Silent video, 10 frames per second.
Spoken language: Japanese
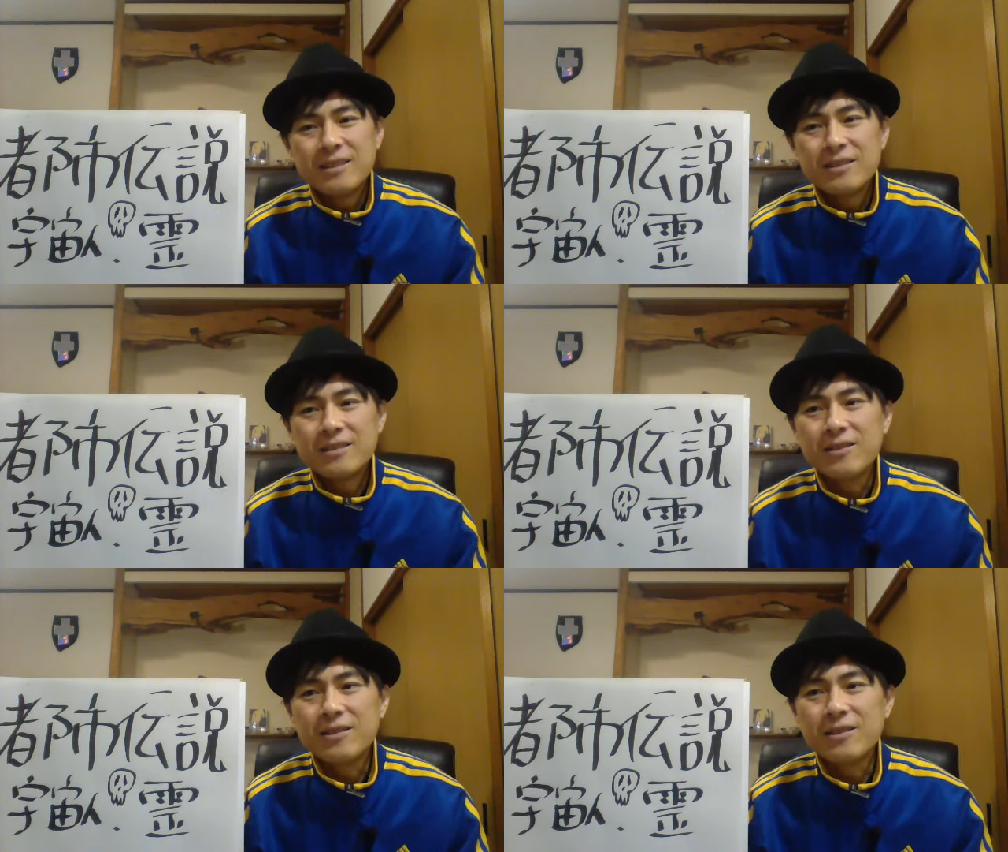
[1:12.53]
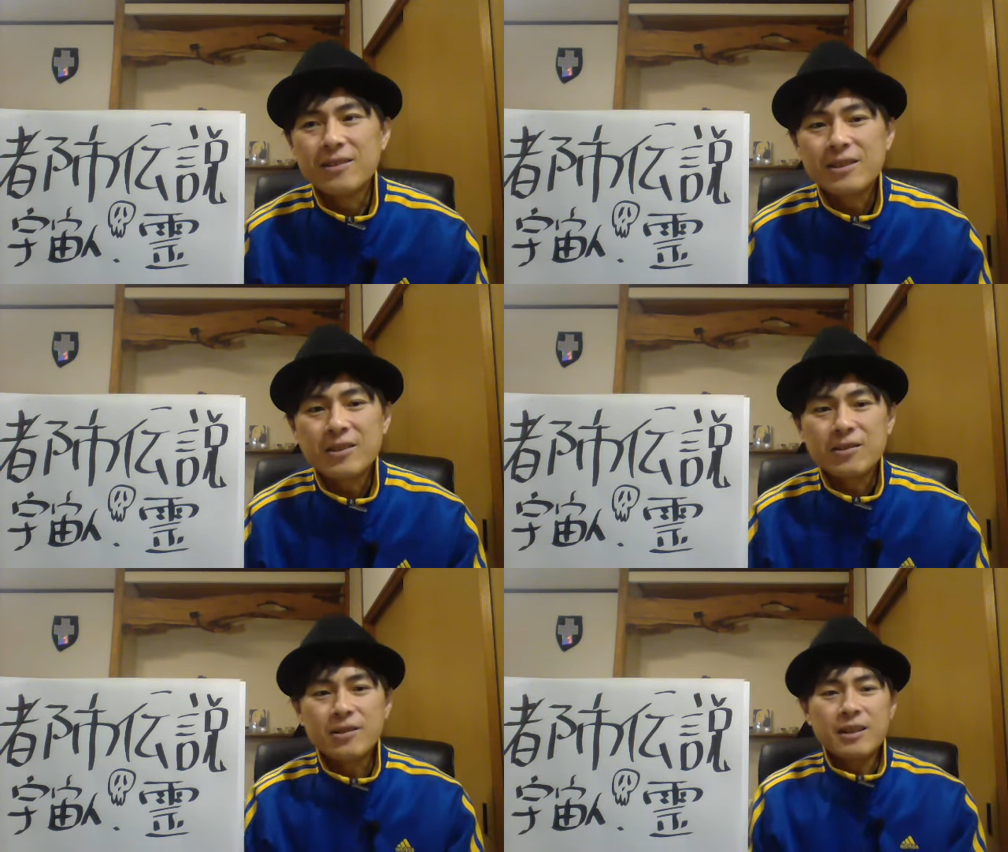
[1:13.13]
その地
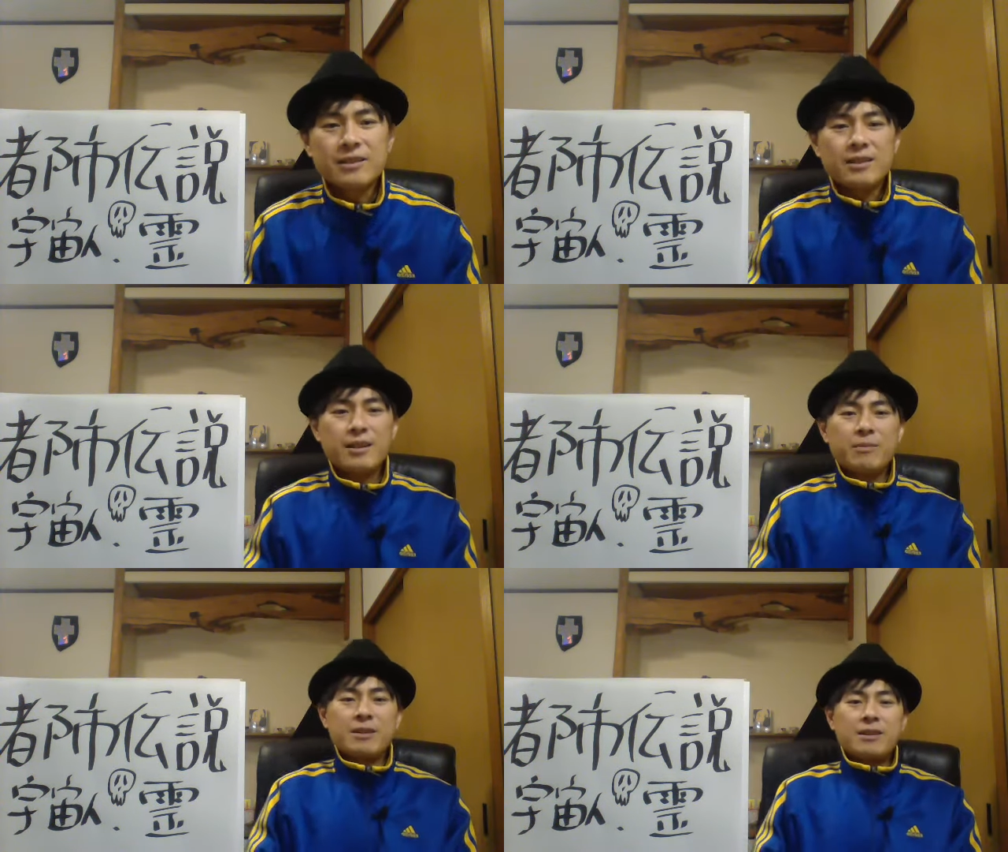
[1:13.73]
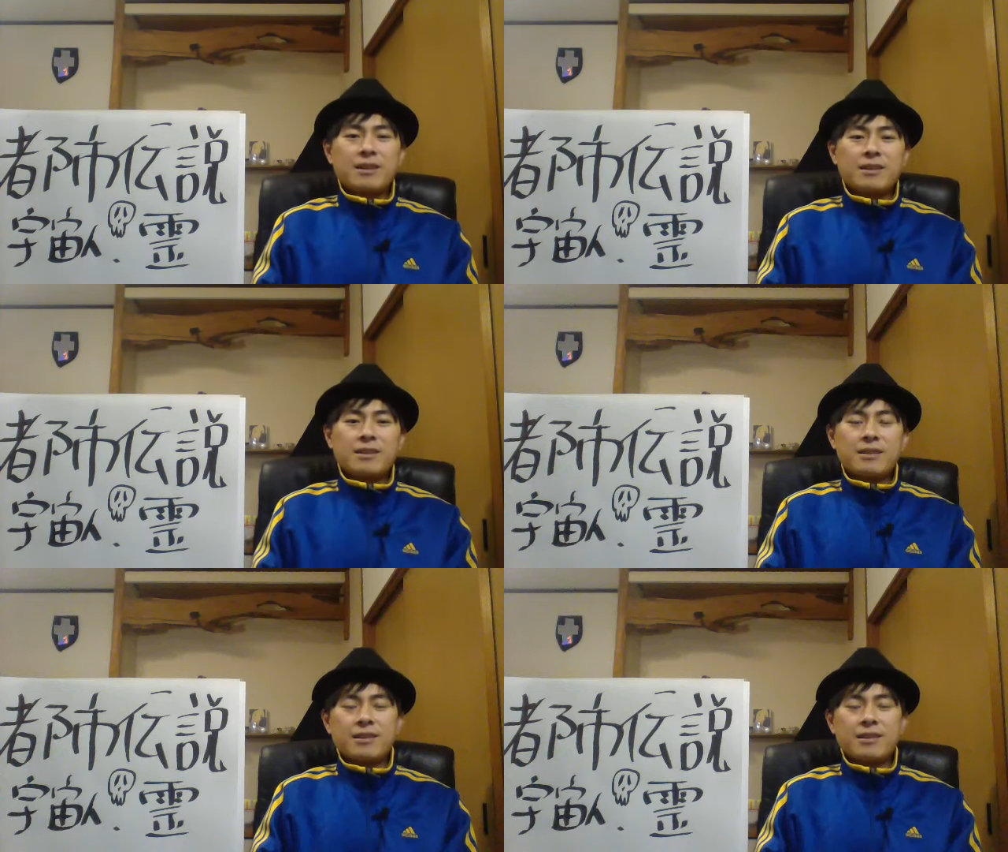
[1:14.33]
球外生命体